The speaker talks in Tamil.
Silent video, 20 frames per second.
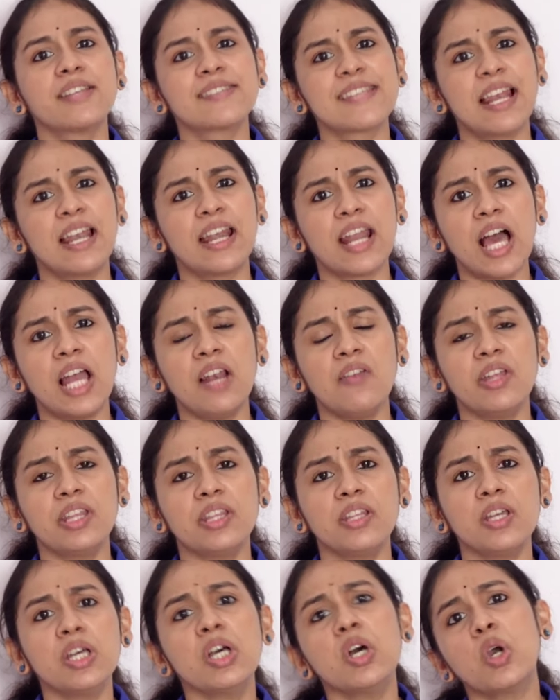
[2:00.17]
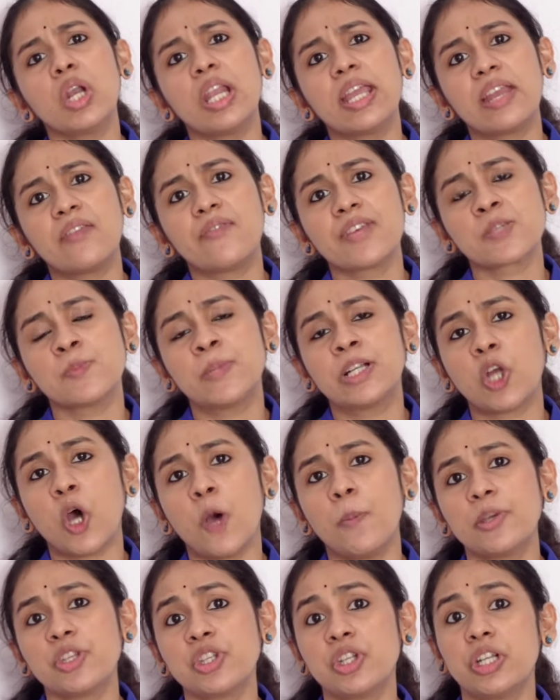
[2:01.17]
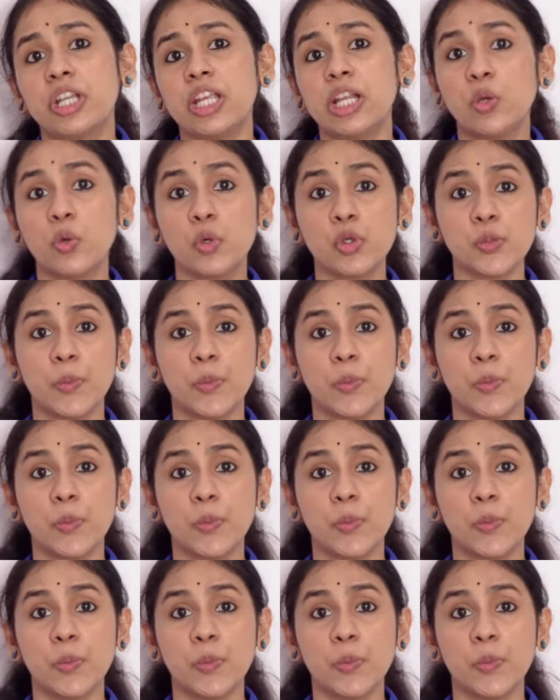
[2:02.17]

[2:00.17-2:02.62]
சில நாள் வந்து உங்களுக்கு இன்வெஸ்ட்மெண்ட் ஆப்பர்ச்சுனிட்டி லூஸ்